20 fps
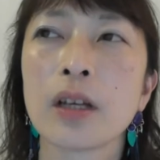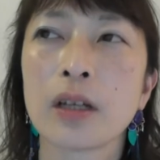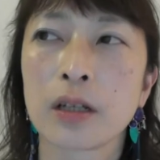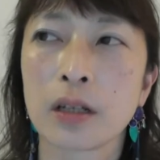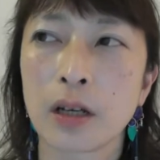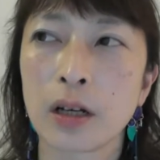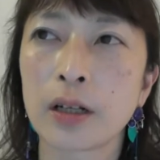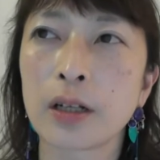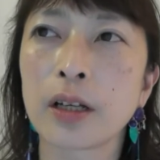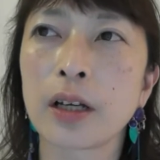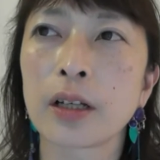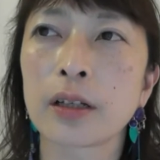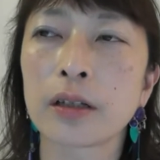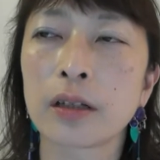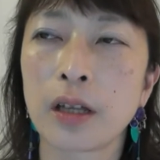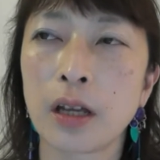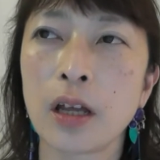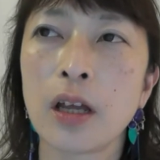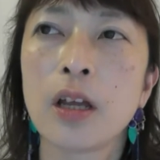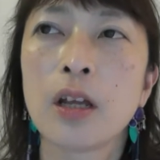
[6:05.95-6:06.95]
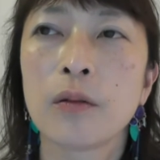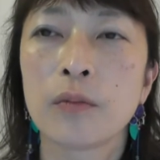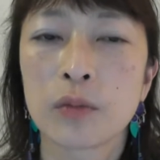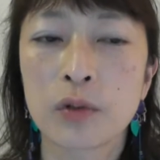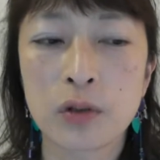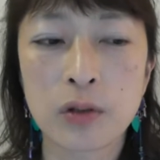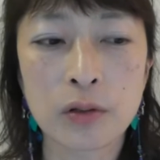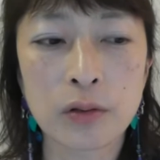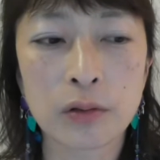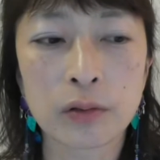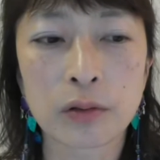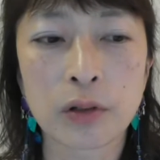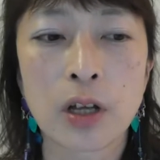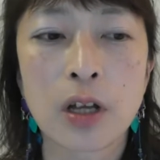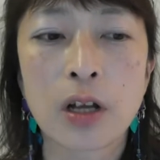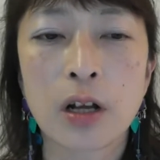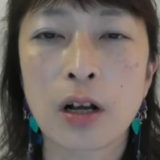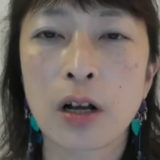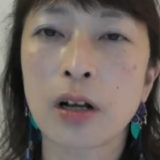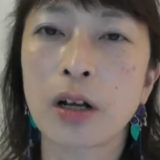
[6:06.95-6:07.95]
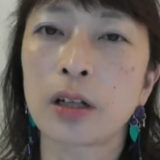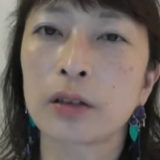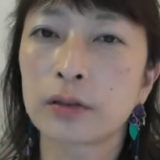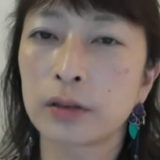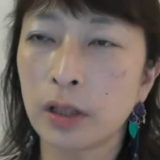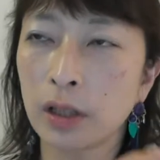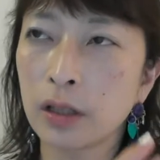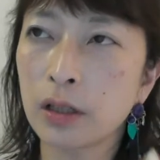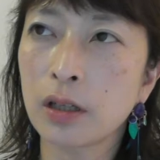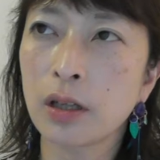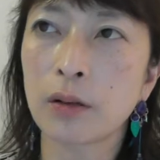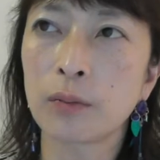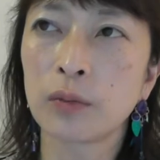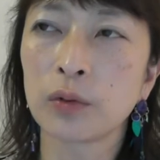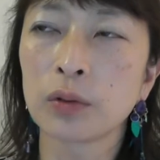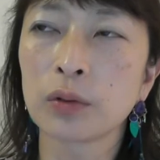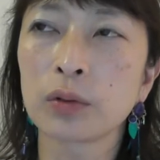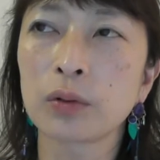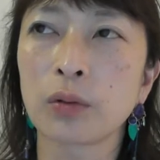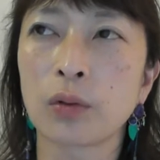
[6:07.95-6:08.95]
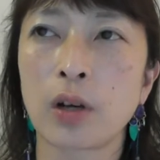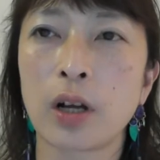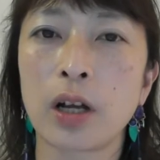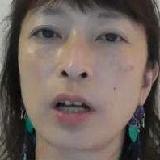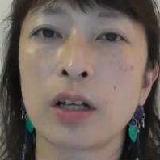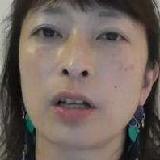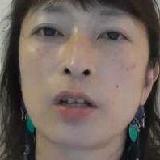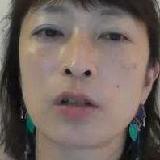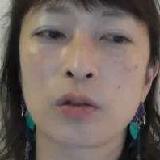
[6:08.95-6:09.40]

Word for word: やはりあってもちろん価格的なものとか